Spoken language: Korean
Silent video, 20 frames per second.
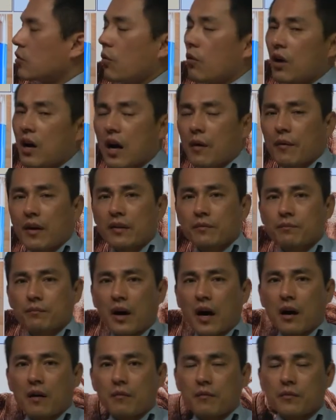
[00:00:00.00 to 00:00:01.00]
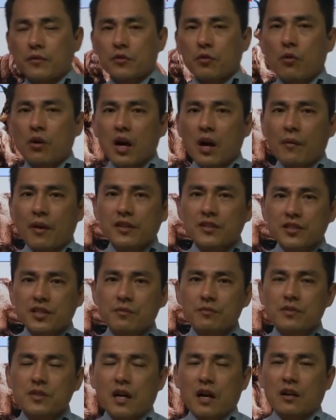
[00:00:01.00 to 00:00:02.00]
용감한 마음. 용감한
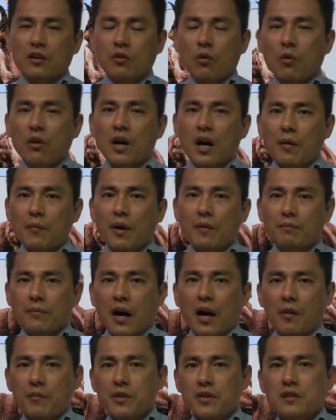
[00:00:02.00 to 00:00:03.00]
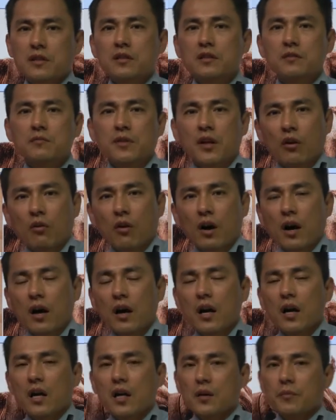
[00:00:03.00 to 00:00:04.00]
심장. 용감한 마음이 뜻입니다.
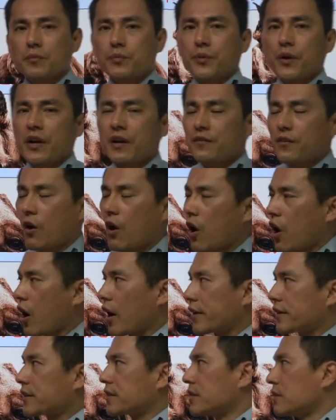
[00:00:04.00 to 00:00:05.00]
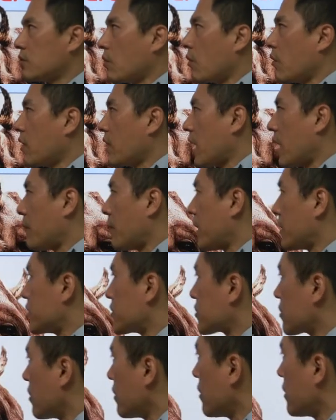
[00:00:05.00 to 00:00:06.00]
영화. brave heart.
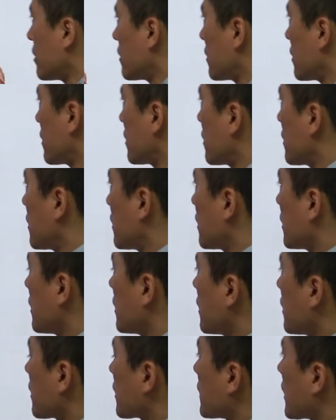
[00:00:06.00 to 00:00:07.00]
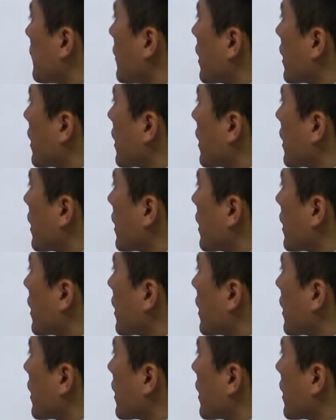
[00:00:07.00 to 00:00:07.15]
용감한이죠. 그